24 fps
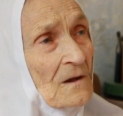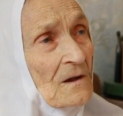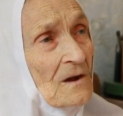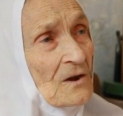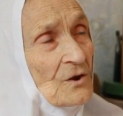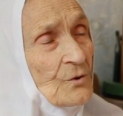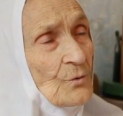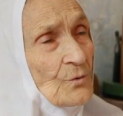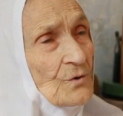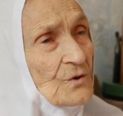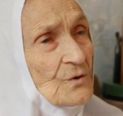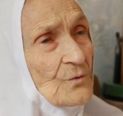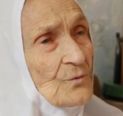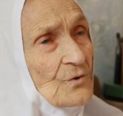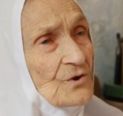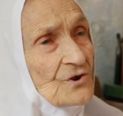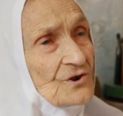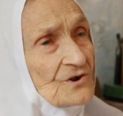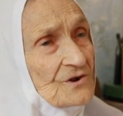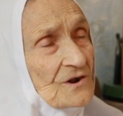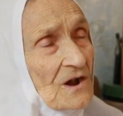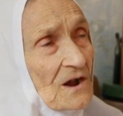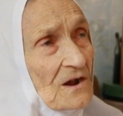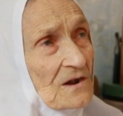Люди
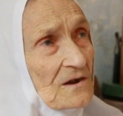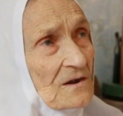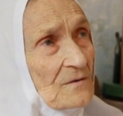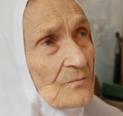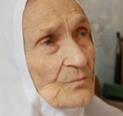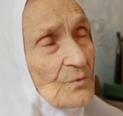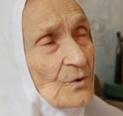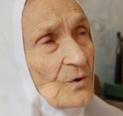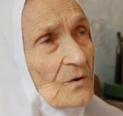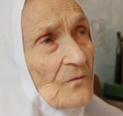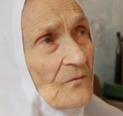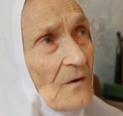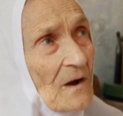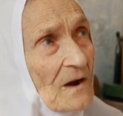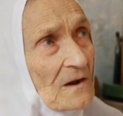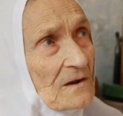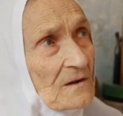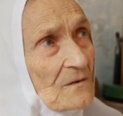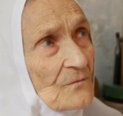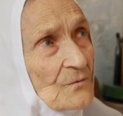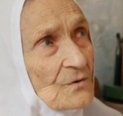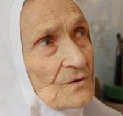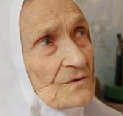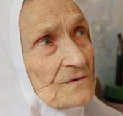уезжали
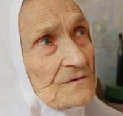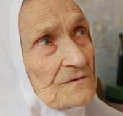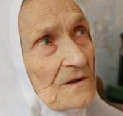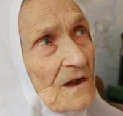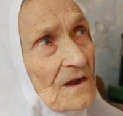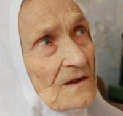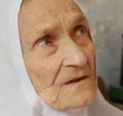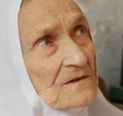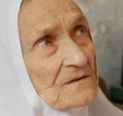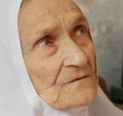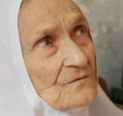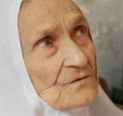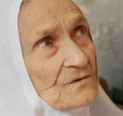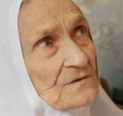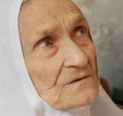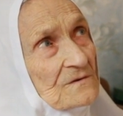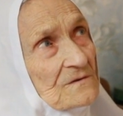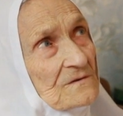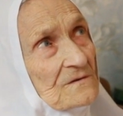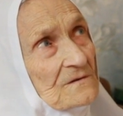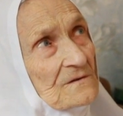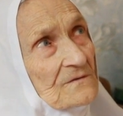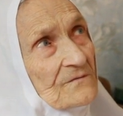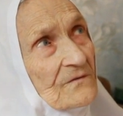буквально, вот знаете, вот
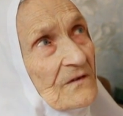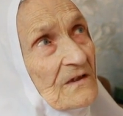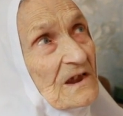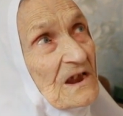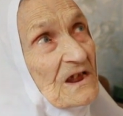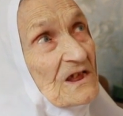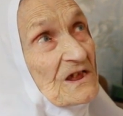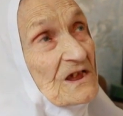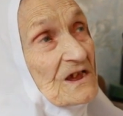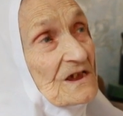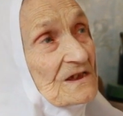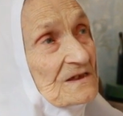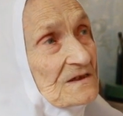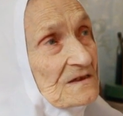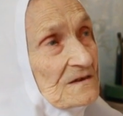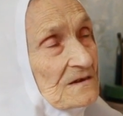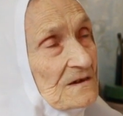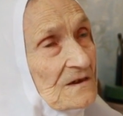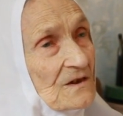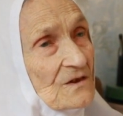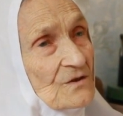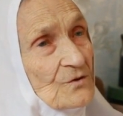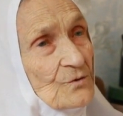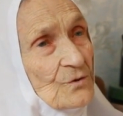вереница
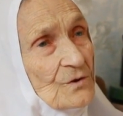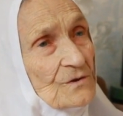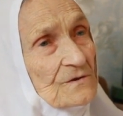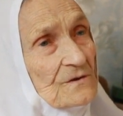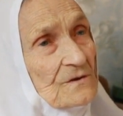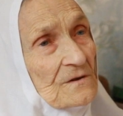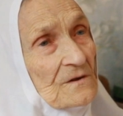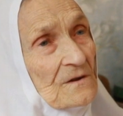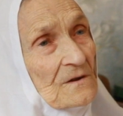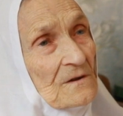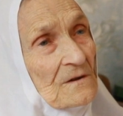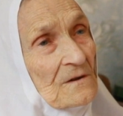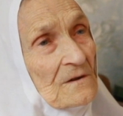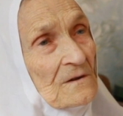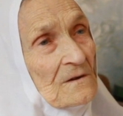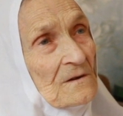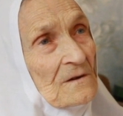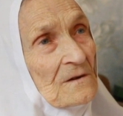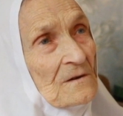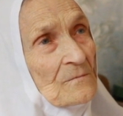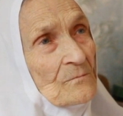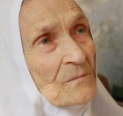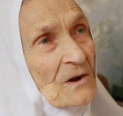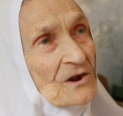идет
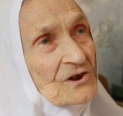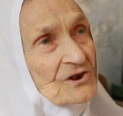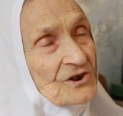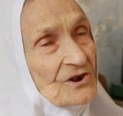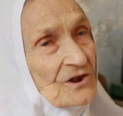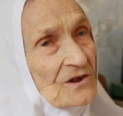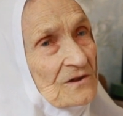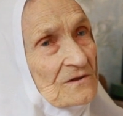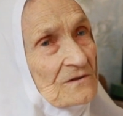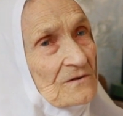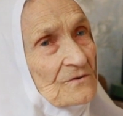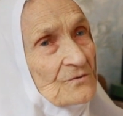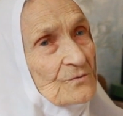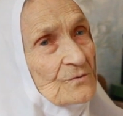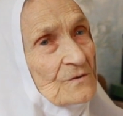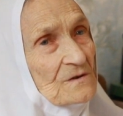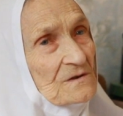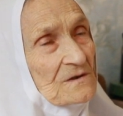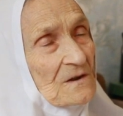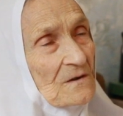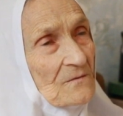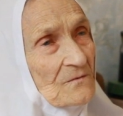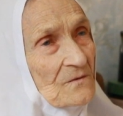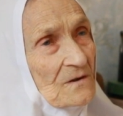машин,
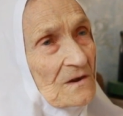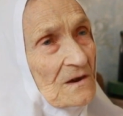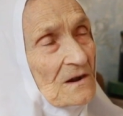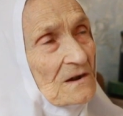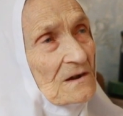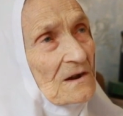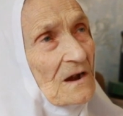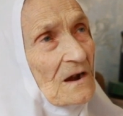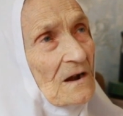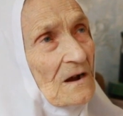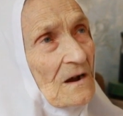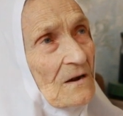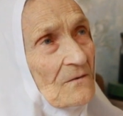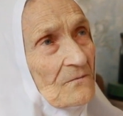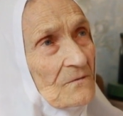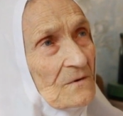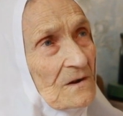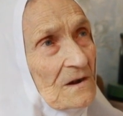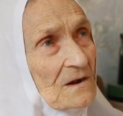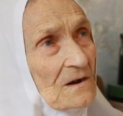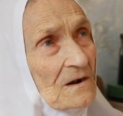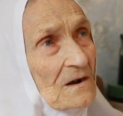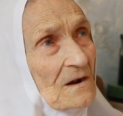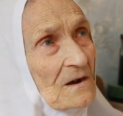грузовых,
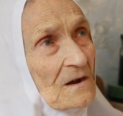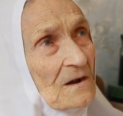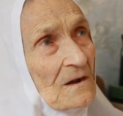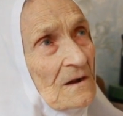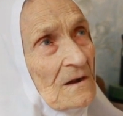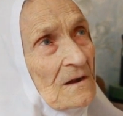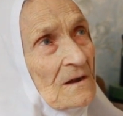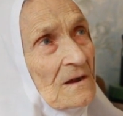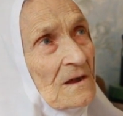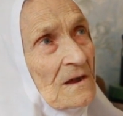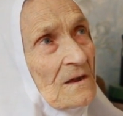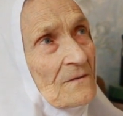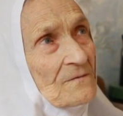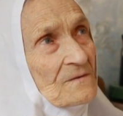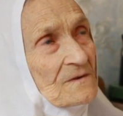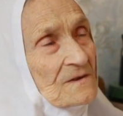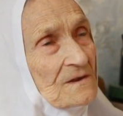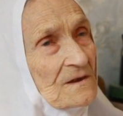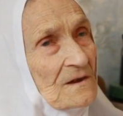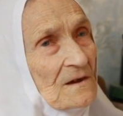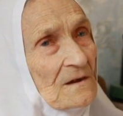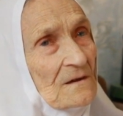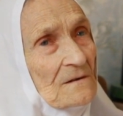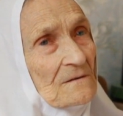легковых, и
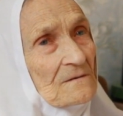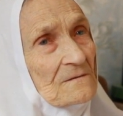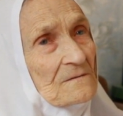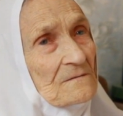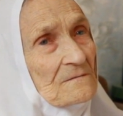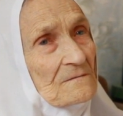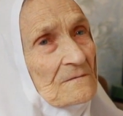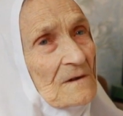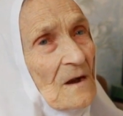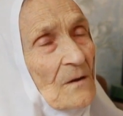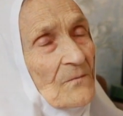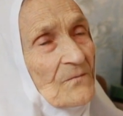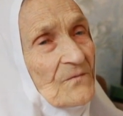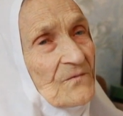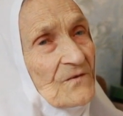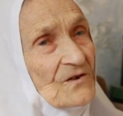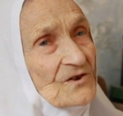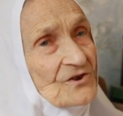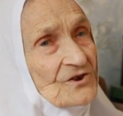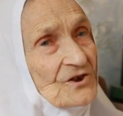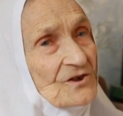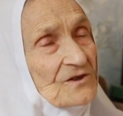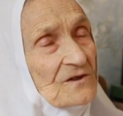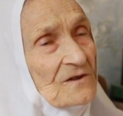все
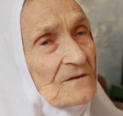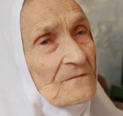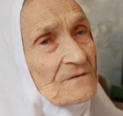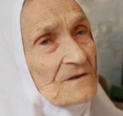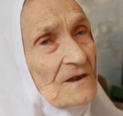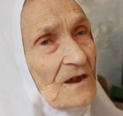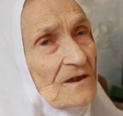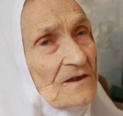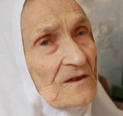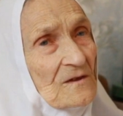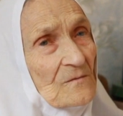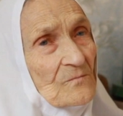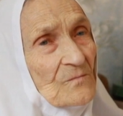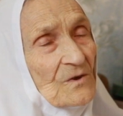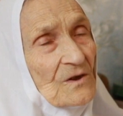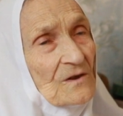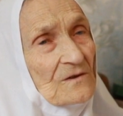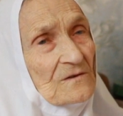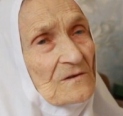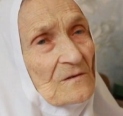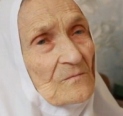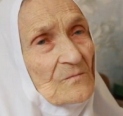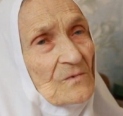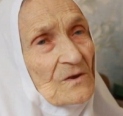обвешенные всякими
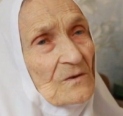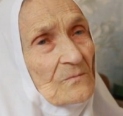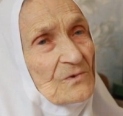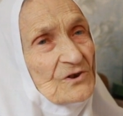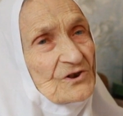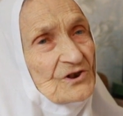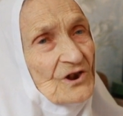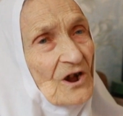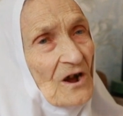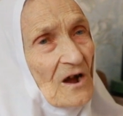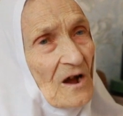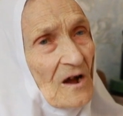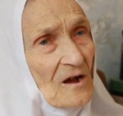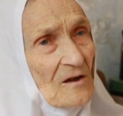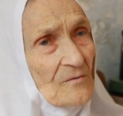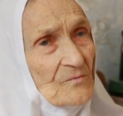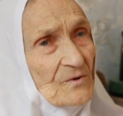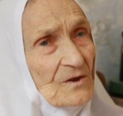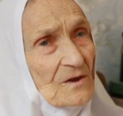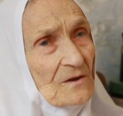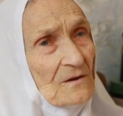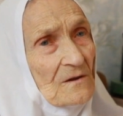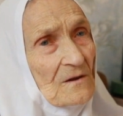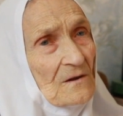этими
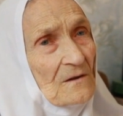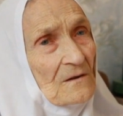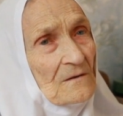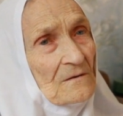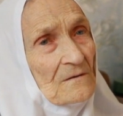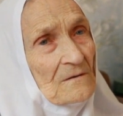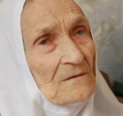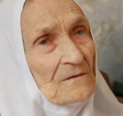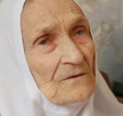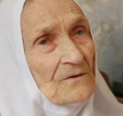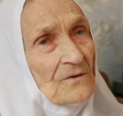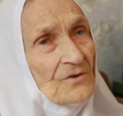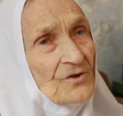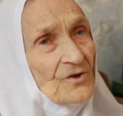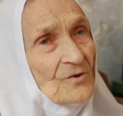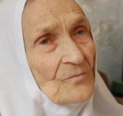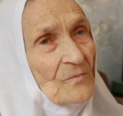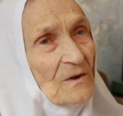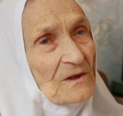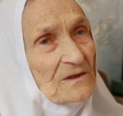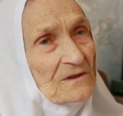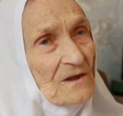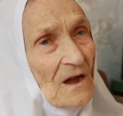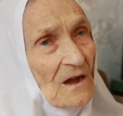мешками,
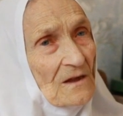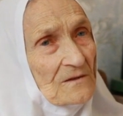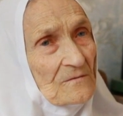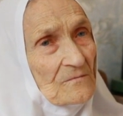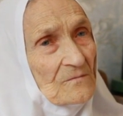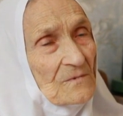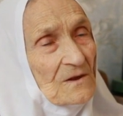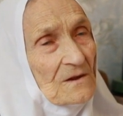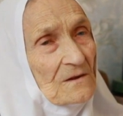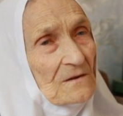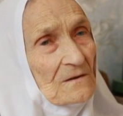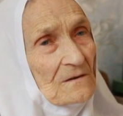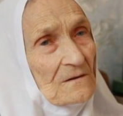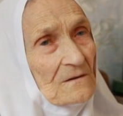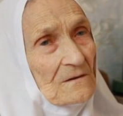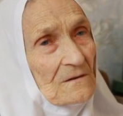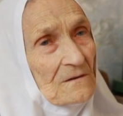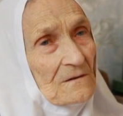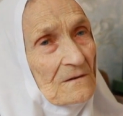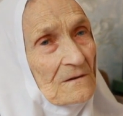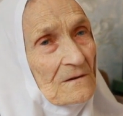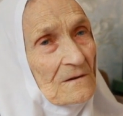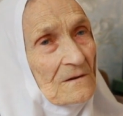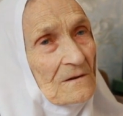чемоданами,
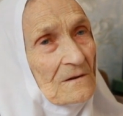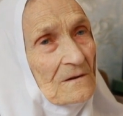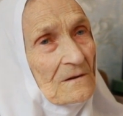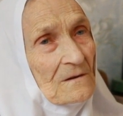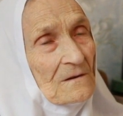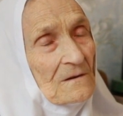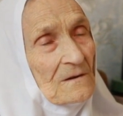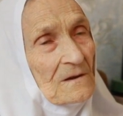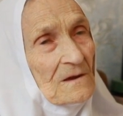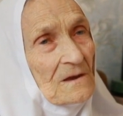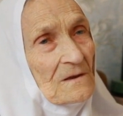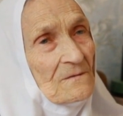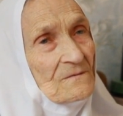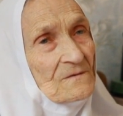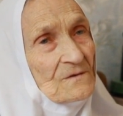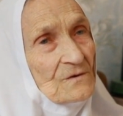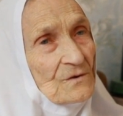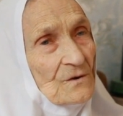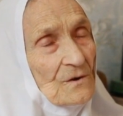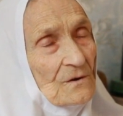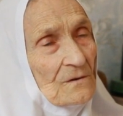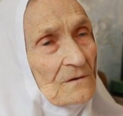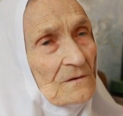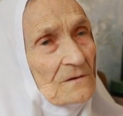и
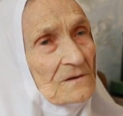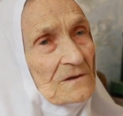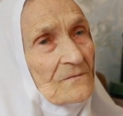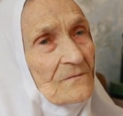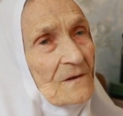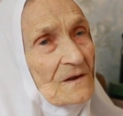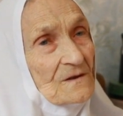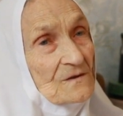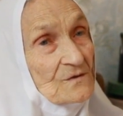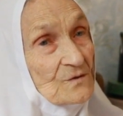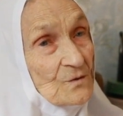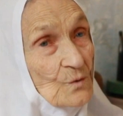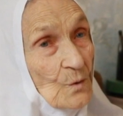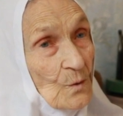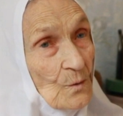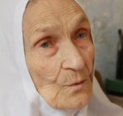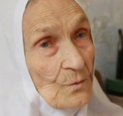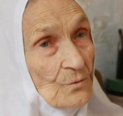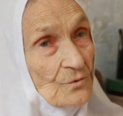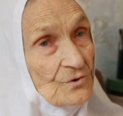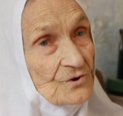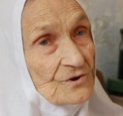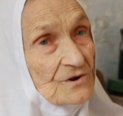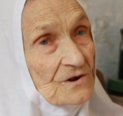все на восток
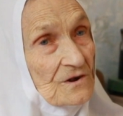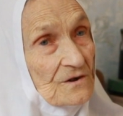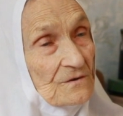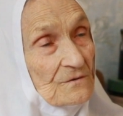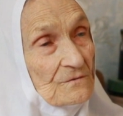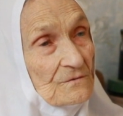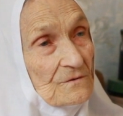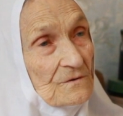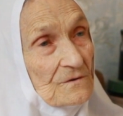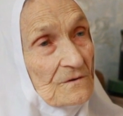уезжает.